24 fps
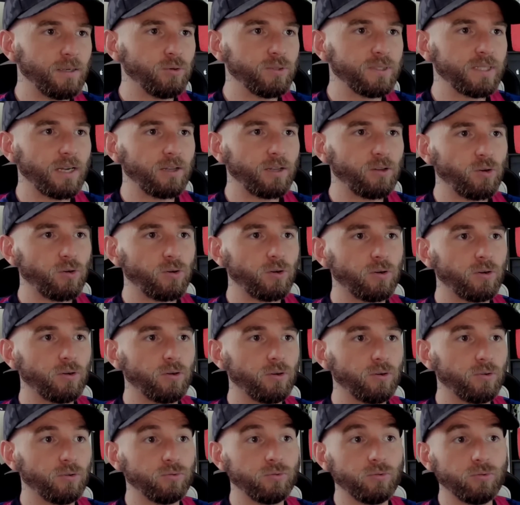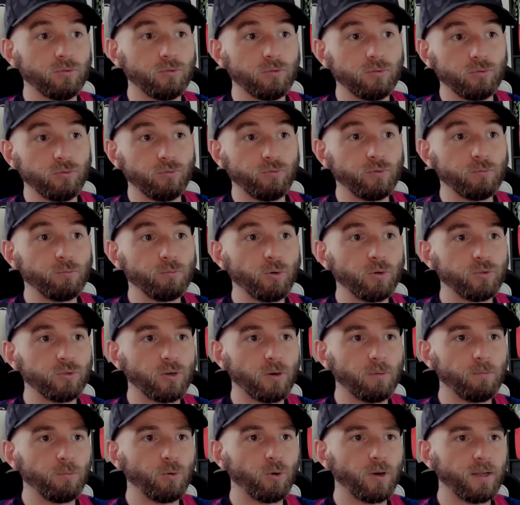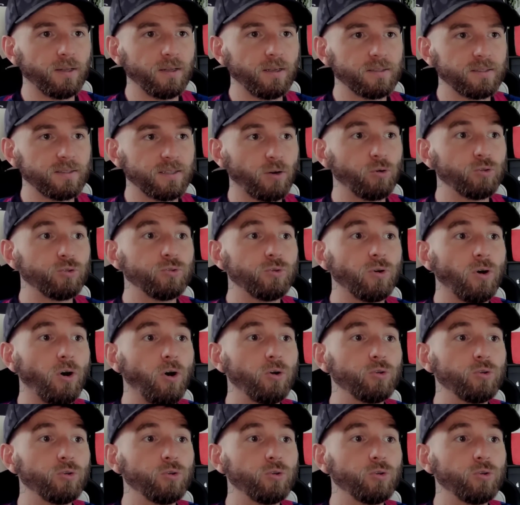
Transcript: directeur du, football du club Lobrana s'est rendu